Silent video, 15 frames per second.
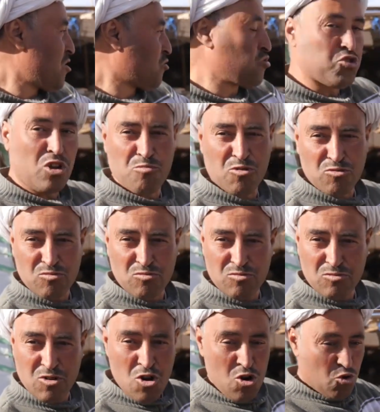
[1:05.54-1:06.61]
ذاك نطلبوا
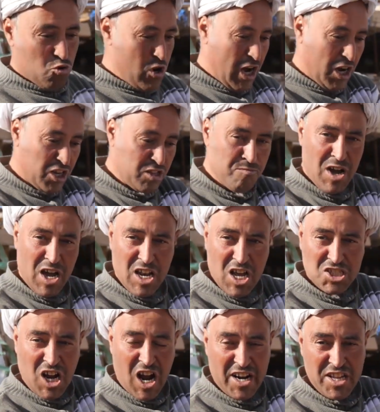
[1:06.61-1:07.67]
ولا خدمه لا
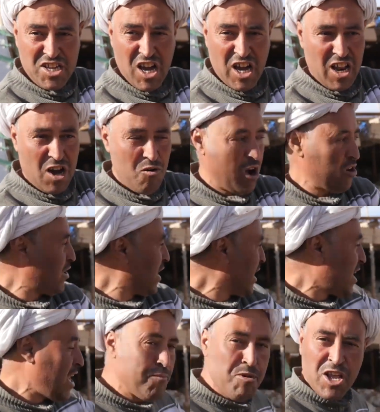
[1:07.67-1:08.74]
شهريه لا والو رانا
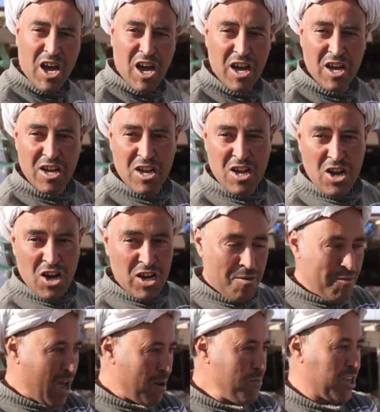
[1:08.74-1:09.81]
لمنها
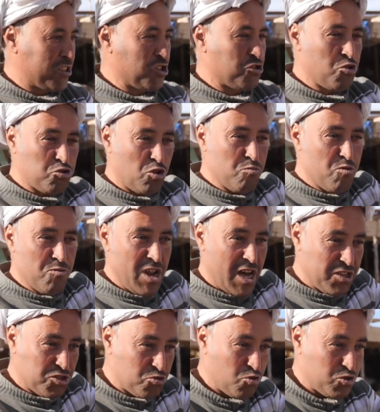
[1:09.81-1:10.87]
منها ماتت نطلبوا من
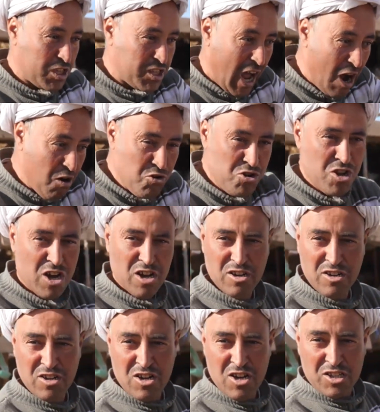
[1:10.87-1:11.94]
هذه السلطه تعاوننا
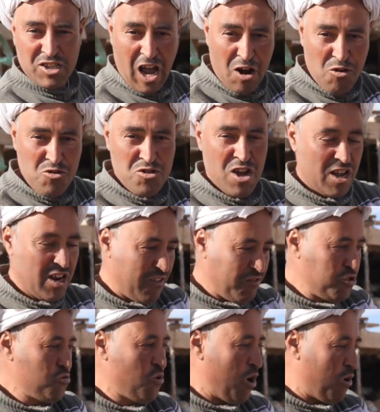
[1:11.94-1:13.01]
تعاوننا لا في
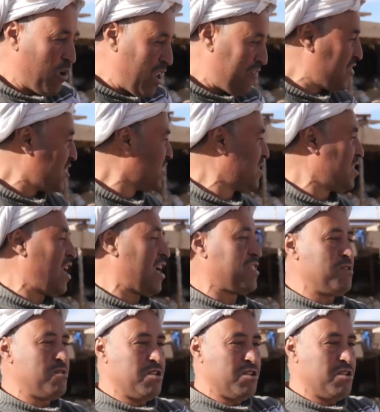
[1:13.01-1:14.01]
الدواء ولا في هذا